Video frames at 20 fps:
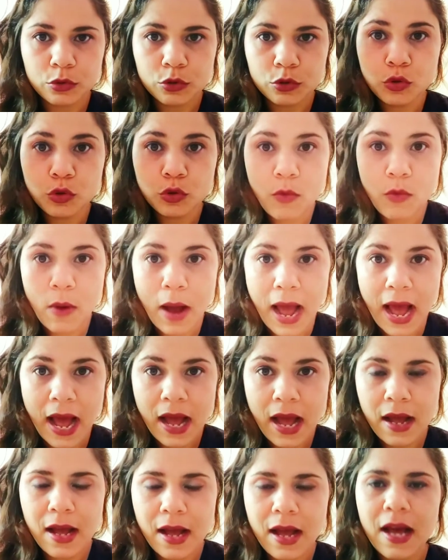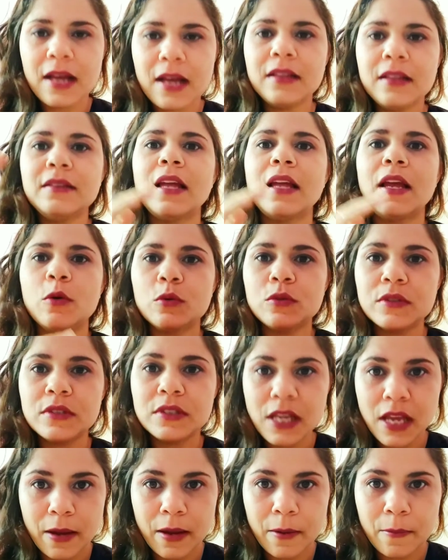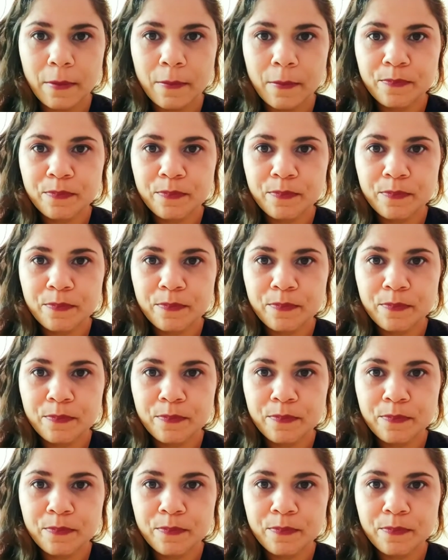do A até o Z,